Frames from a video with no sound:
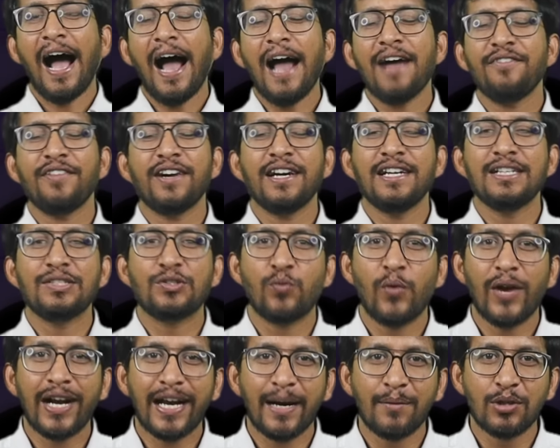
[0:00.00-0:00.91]
హాయ్ ఫ్రెండ్స్
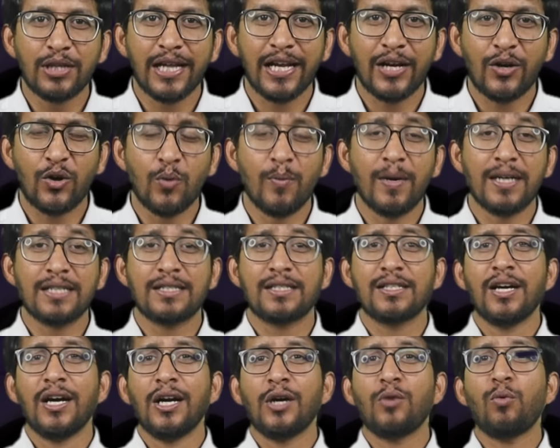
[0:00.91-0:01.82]
వెల్కమ్ టు తెలుగు బస్
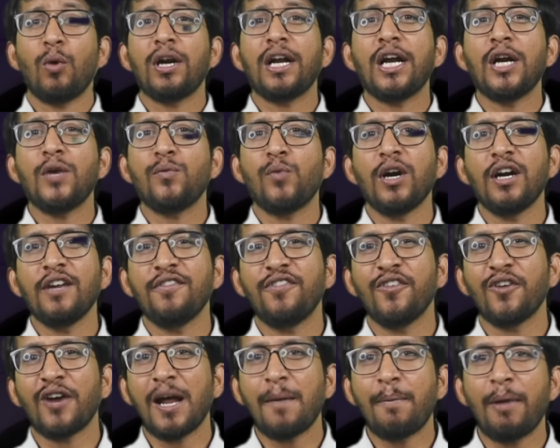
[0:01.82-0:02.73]
ట్వంటీ ట్వంటీ
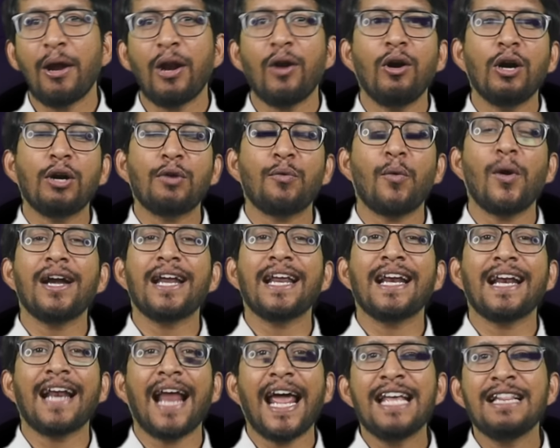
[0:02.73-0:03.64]
ఫోర్ ఐపీఎల్లో
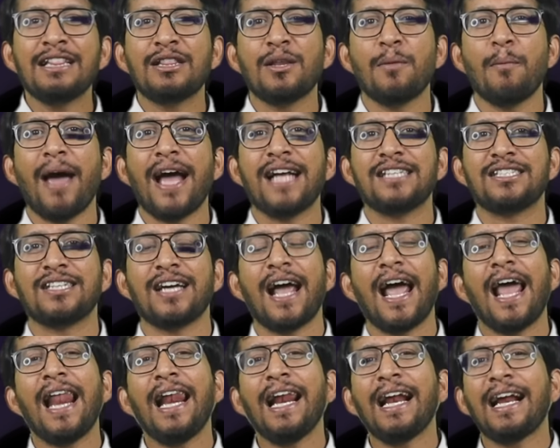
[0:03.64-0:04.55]
ట్వంటీ నైన్త్ మ్యాచ్
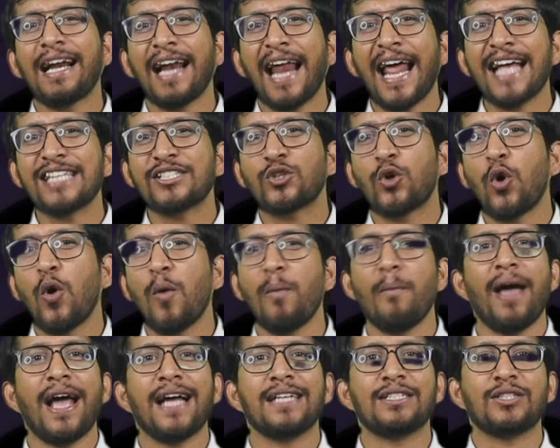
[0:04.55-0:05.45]
ఎల్ క్లాస్కో
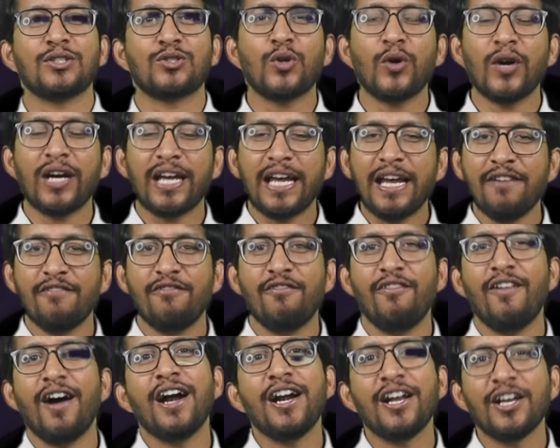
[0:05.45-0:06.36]
మ్యాచ్ సో ఈ
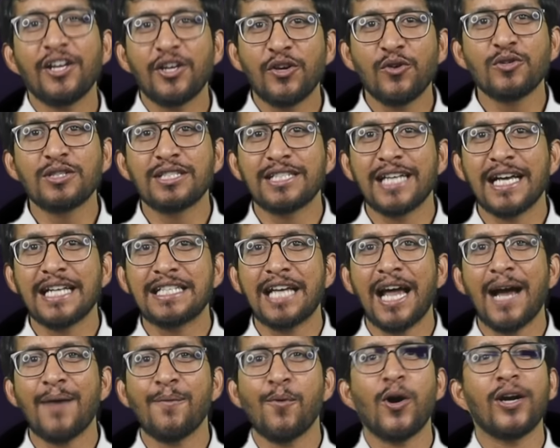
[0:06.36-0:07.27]
వర్డ్ యూస్
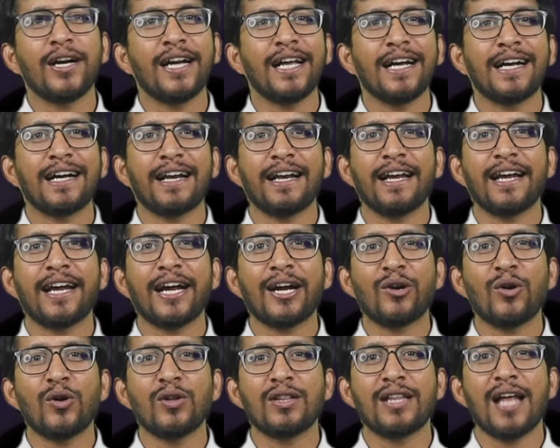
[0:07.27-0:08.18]
చేసాము అంటే
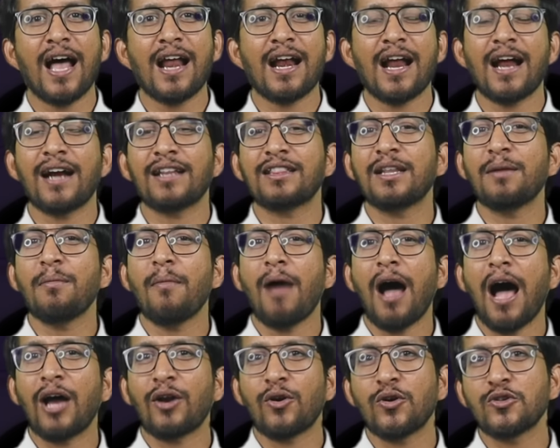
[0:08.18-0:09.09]
క్రికెట్లో దాని అర్థం
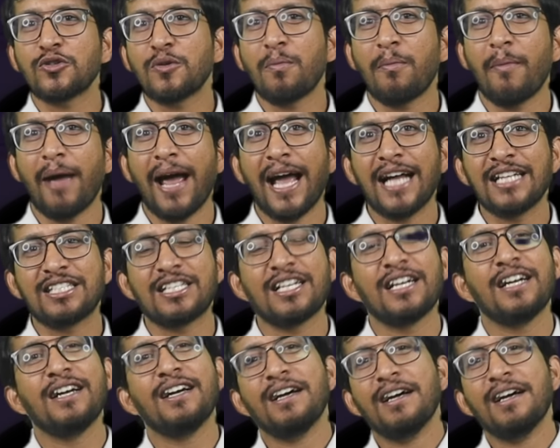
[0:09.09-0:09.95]
ఆ రోజు మ్యాచ్